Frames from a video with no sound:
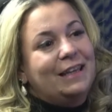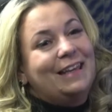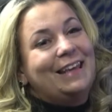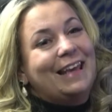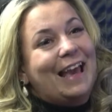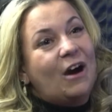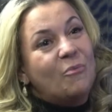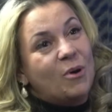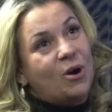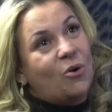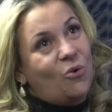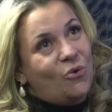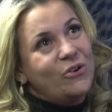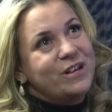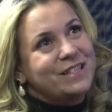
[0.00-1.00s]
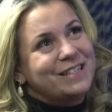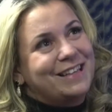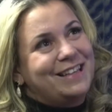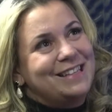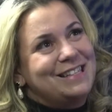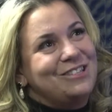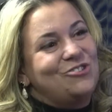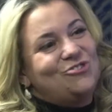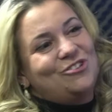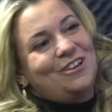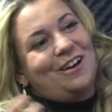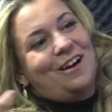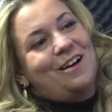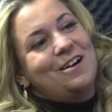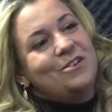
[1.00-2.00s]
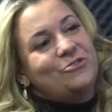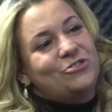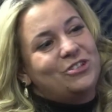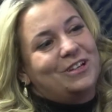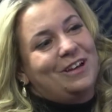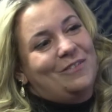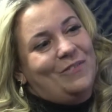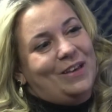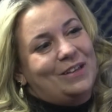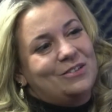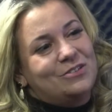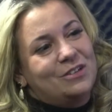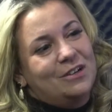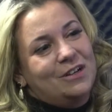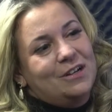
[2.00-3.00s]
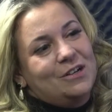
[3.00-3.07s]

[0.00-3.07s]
E é uma coisa que se tinha antigamente.